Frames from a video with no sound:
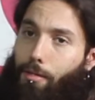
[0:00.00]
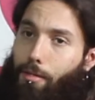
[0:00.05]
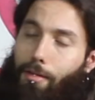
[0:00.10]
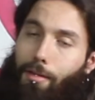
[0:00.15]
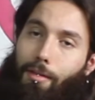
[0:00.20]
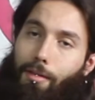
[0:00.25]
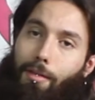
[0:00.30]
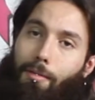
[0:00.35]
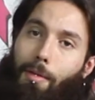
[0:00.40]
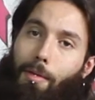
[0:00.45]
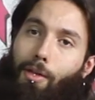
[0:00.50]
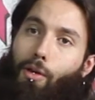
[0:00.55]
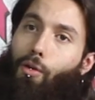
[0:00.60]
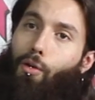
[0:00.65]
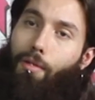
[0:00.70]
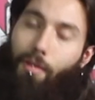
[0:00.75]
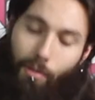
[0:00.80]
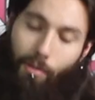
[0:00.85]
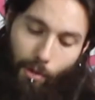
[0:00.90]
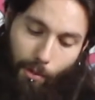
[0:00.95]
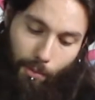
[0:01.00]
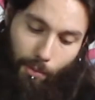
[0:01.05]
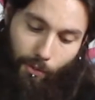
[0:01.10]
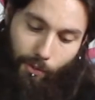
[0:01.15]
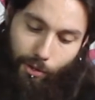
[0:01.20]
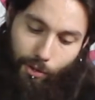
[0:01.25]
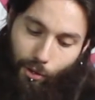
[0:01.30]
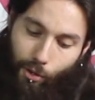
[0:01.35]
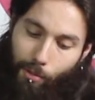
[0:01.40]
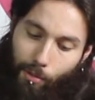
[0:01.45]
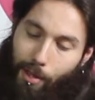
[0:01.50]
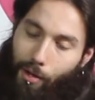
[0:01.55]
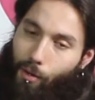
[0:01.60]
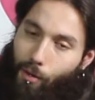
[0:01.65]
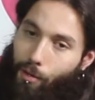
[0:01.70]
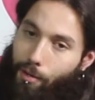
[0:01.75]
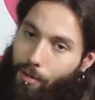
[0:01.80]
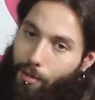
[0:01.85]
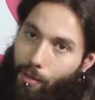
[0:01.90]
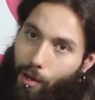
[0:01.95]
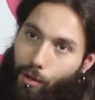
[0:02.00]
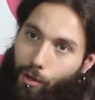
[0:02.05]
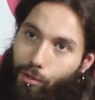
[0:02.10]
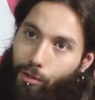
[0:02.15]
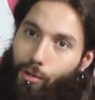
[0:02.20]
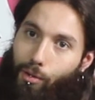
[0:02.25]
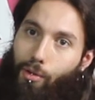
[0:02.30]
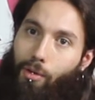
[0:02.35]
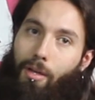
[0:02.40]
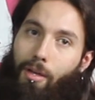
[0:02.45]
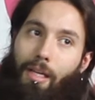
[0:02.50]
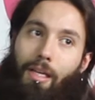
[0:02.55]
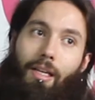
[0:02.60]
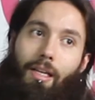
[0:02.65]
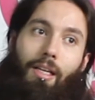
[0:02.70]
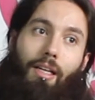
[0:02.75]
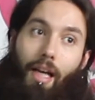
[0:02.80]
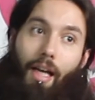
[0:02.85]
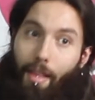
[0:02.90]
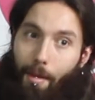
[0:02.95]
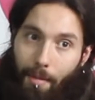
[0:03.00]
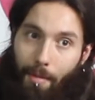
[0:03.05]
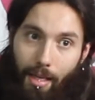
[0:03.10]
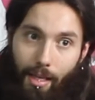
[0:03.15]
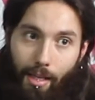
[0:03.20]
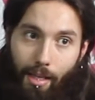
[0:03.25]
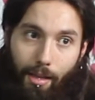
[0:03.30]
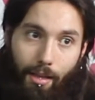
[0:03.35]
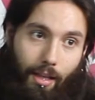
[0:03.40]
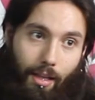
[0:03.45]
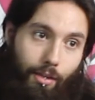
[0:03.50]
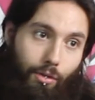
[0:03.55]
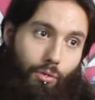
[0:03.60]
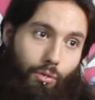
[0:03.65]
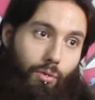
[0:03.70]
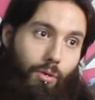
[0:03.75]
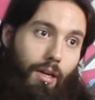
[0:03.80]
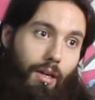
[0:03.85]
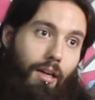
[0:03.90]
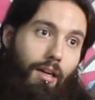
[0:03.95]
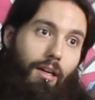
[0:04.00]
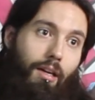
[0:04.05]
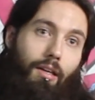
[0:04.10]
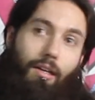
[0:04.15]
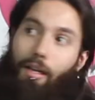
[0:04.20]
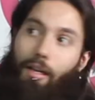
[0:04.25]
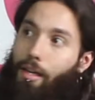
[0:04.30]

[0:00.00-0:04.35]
eh, vas conociendo a un profesor, vas conociendo a otro, a David, a Astruga,